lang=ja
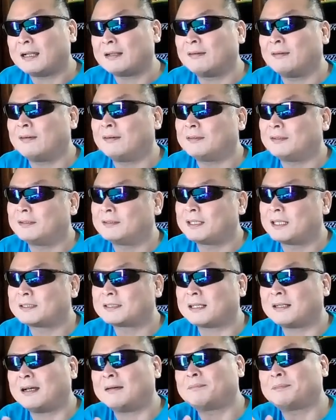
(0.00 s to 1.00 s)
あの電
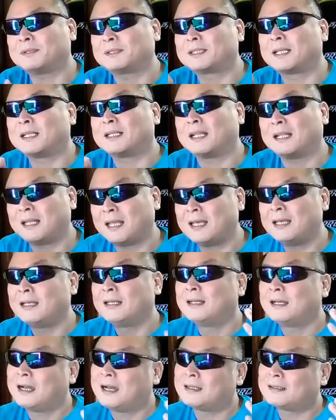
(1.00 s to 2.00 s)
車ランプつけてね
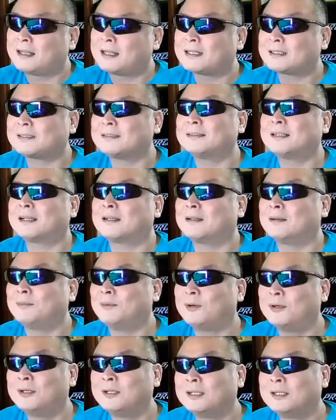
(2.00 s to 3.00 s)
鳴らすんだけど
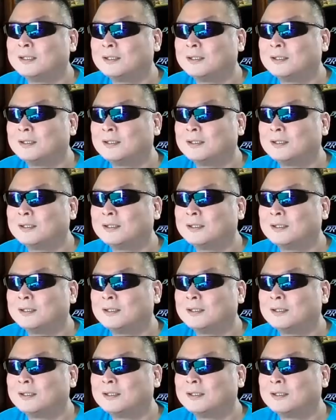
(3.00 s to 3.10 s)
も